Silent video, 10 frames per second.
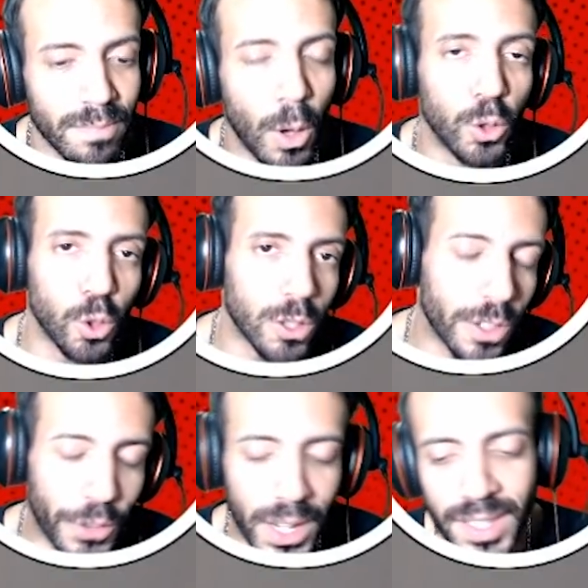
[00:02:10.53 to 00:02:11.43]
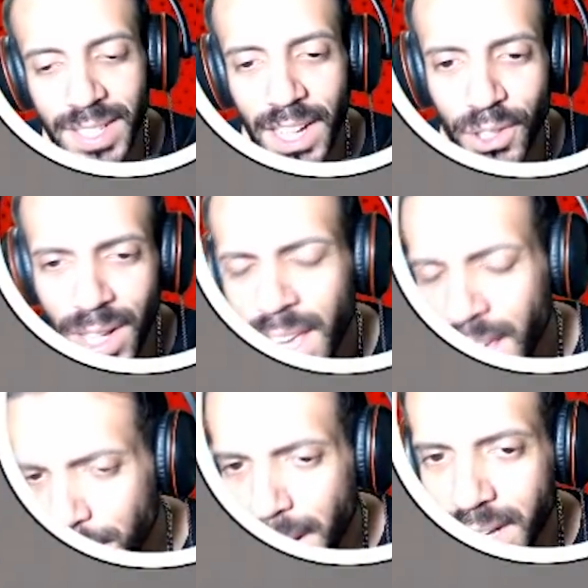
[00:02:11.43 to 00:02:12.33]
Bom, o jogo já foi lançado, né?
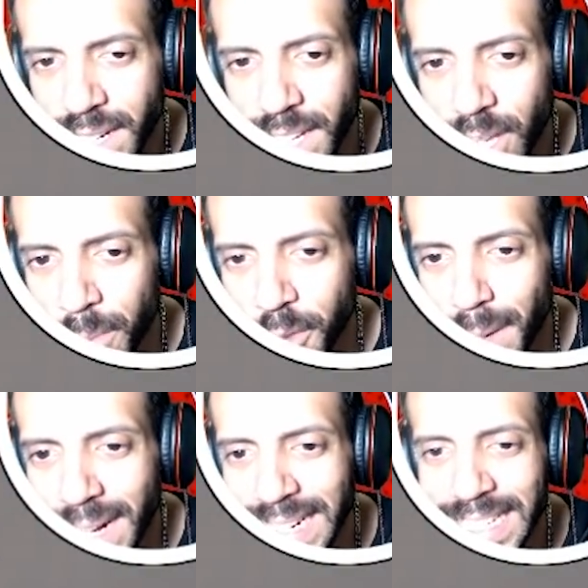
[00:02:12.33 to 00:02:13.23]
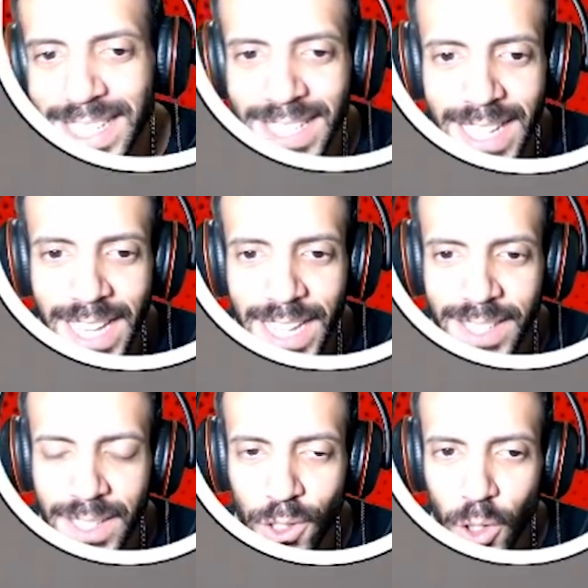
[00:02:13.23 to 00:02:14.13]
E bacana, realmente bacana essa
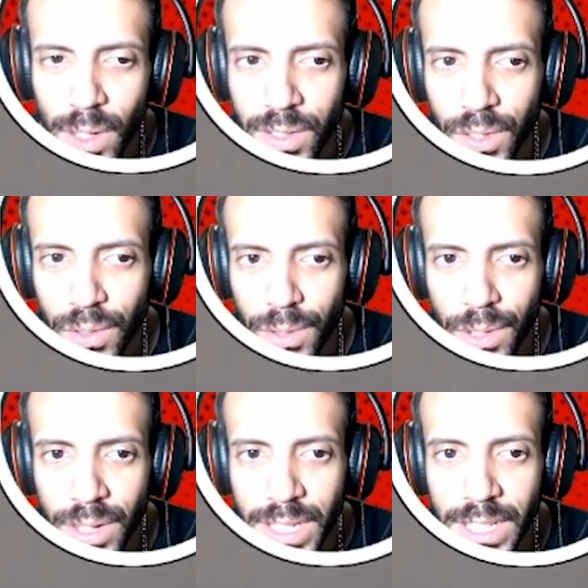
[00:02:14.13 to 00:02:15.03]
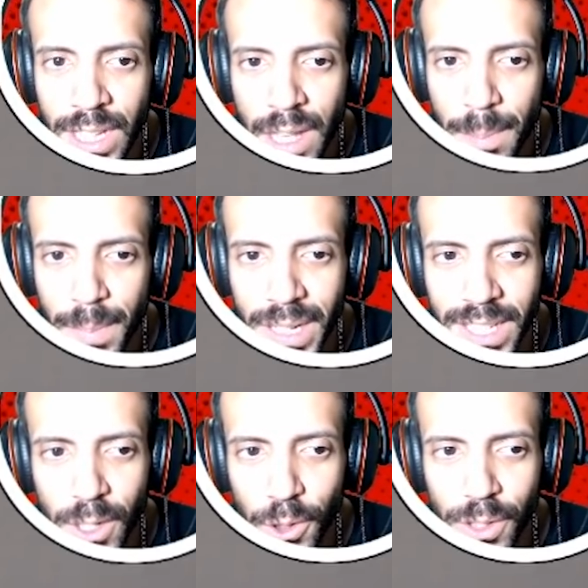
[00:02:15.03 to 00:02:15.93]
edição de colecionador aí. Pena
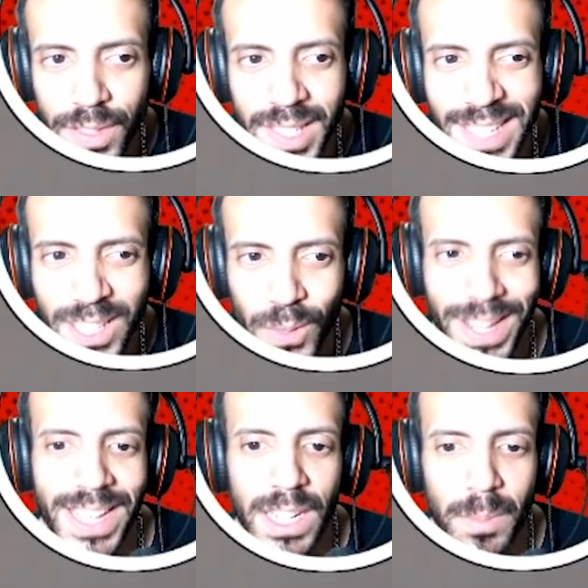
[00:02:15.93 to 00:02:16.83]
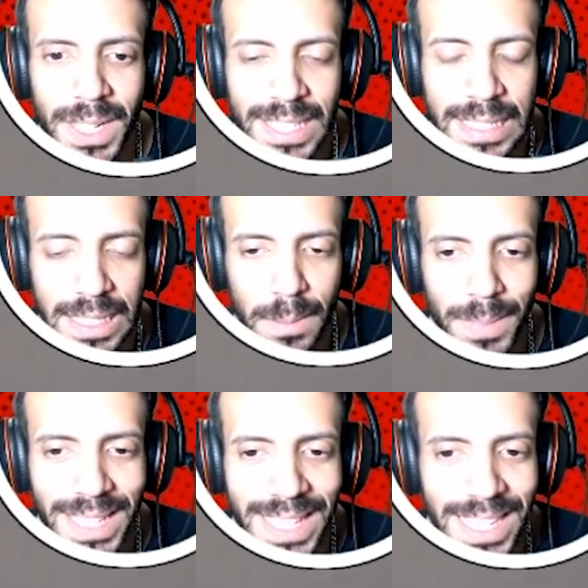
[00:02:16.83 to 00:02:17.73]
que não tive acesso a ela, mas
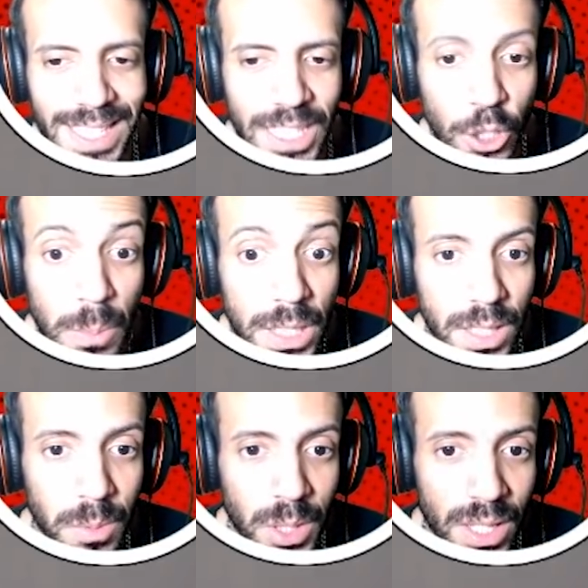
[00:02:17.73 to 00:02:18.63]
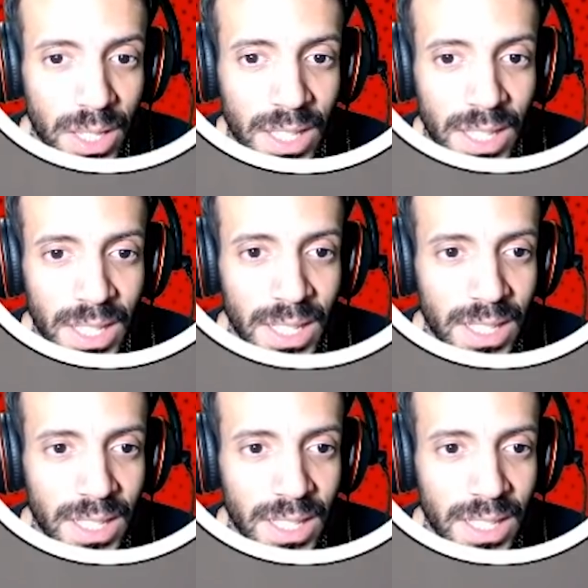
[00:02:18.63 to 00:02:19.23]
bem interessante mesmo. Xbox One e